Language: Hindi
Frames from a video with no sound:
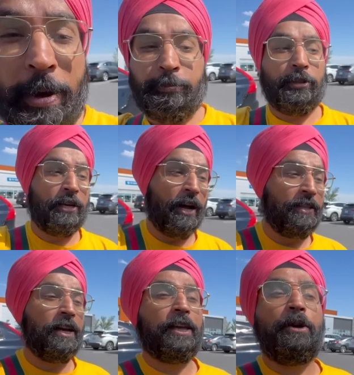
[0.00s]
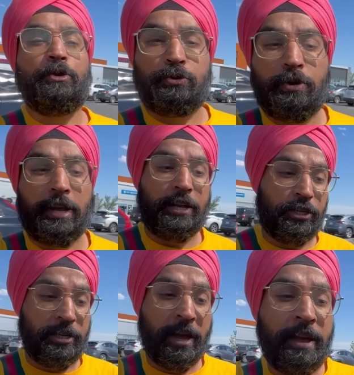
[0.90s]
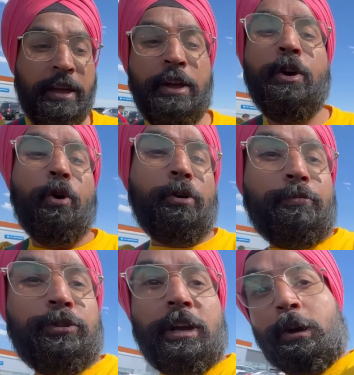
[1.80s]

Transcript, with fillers: आपको दिखा दिया कि कोस्को क्या चीज़ है और मुझे